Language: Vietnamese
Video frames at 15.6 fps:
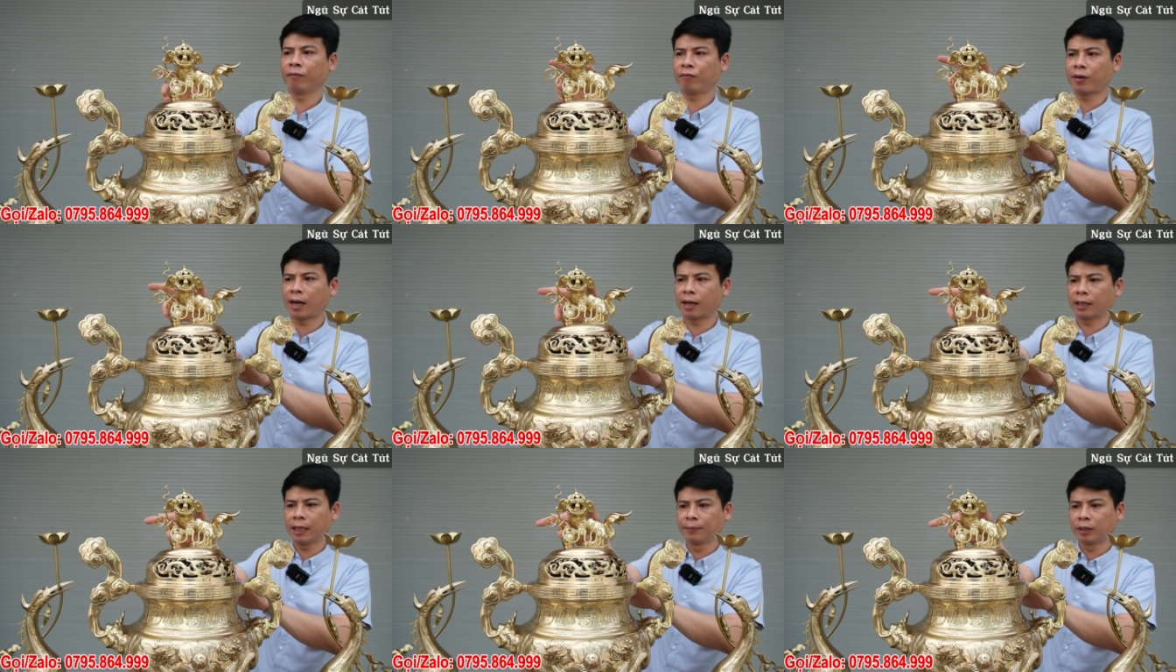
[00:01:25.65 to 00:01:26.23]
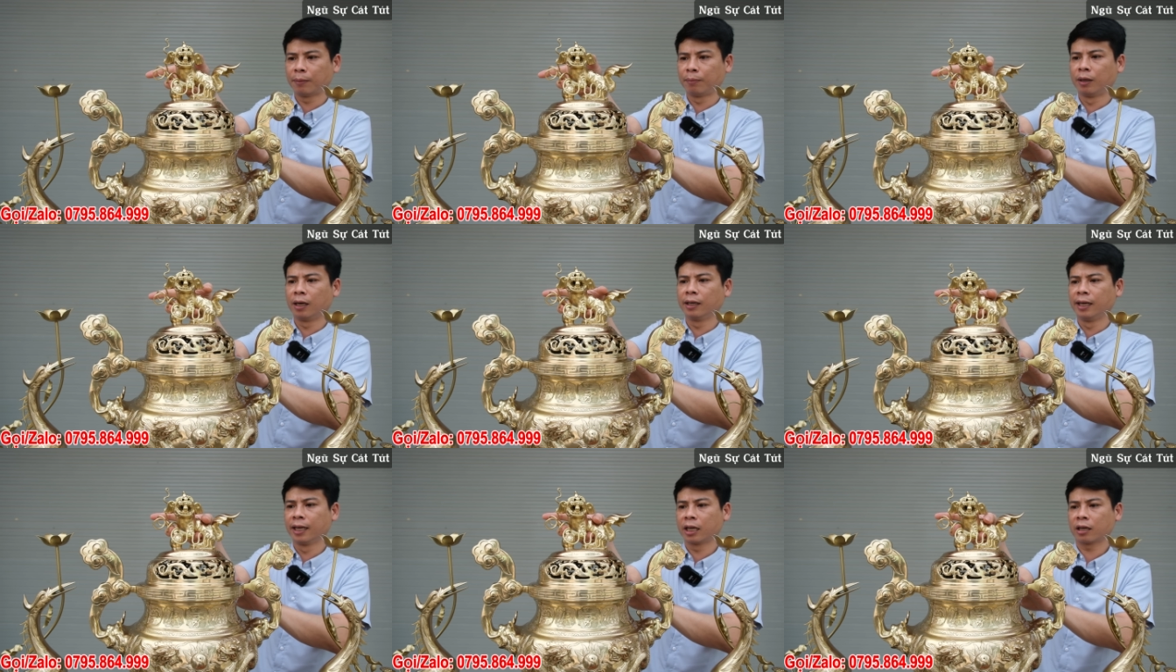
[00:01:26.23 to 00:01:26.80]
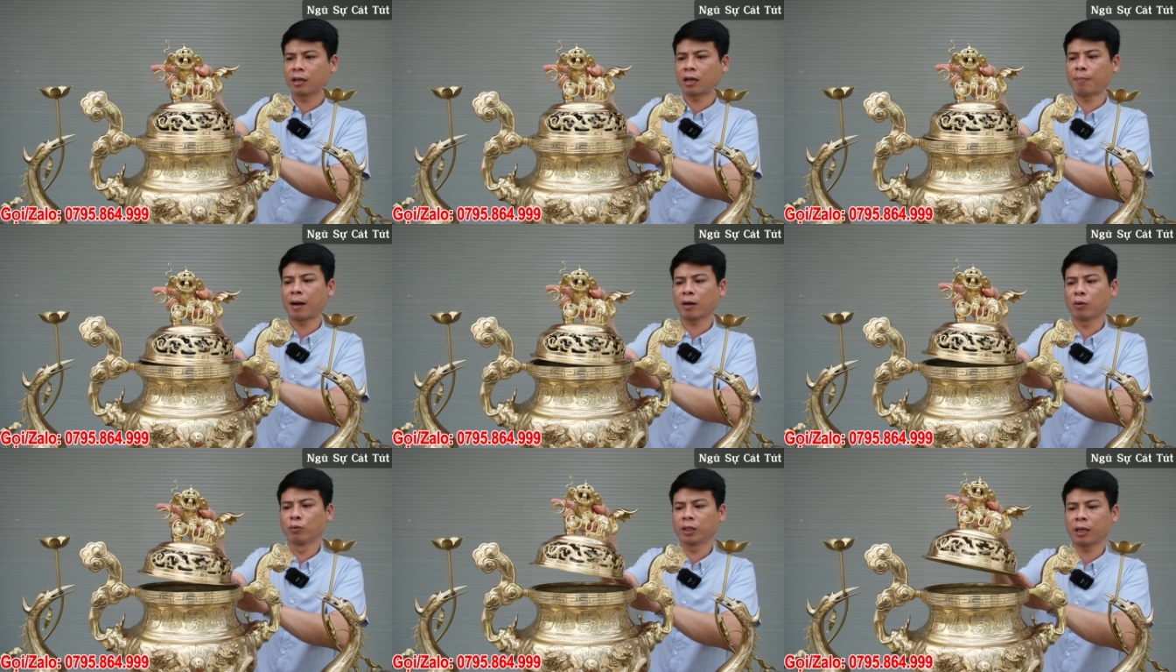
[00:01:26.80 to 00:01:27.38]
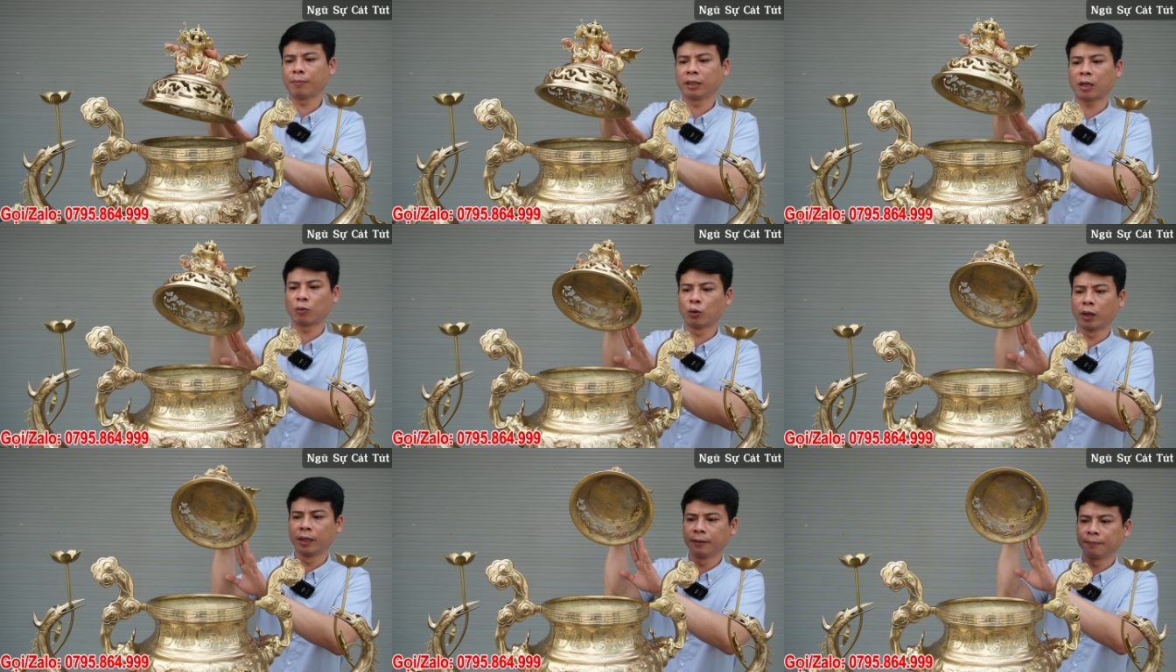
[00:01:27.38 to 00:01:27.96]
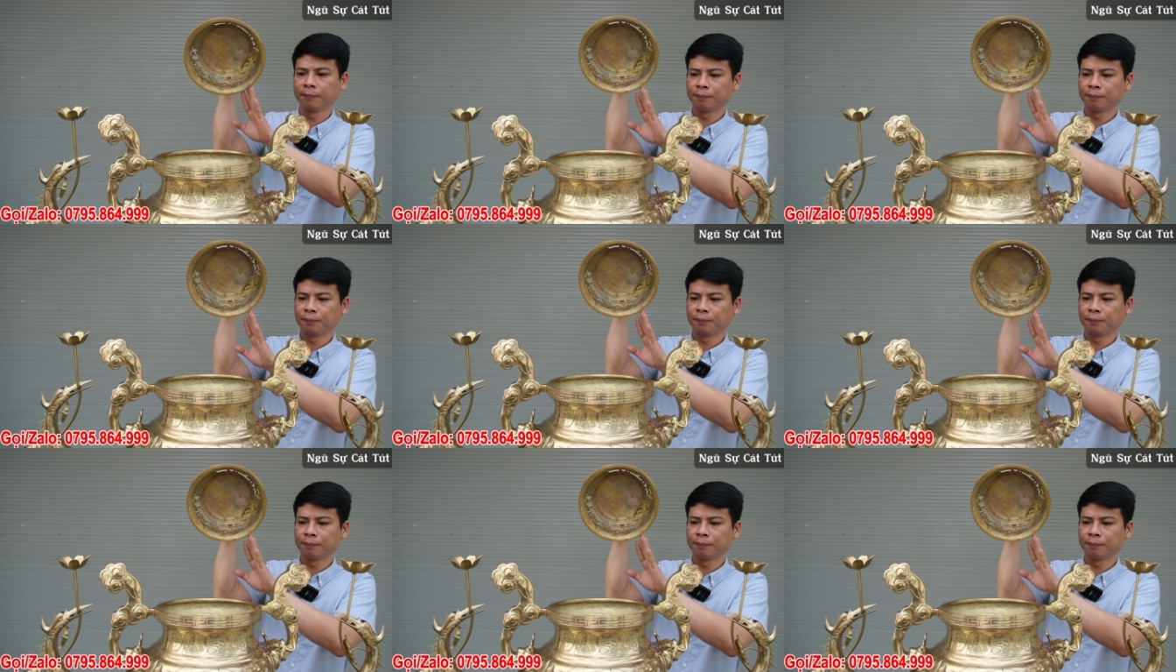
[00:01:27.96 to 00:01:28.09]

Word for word: Và em sẽ mở để các bác cùng xem bên trong luôn.